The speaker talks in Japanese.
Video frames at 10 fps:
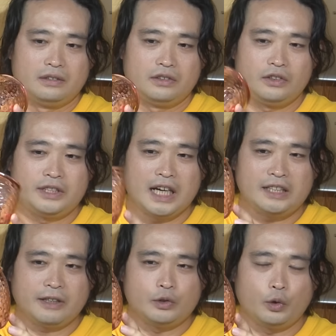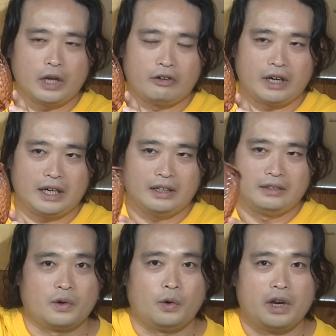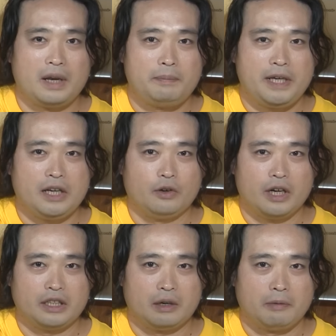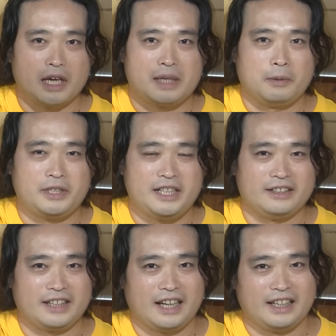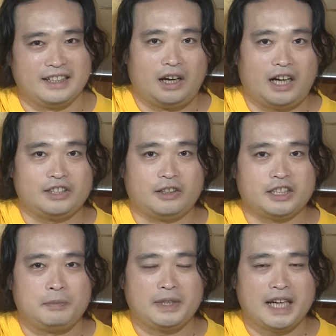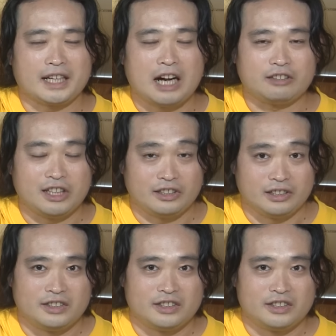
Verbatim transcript: それ材質はどうなのかなこれにビールを入れて飲みは気持ちいいですね。あとは冷たいカクテル。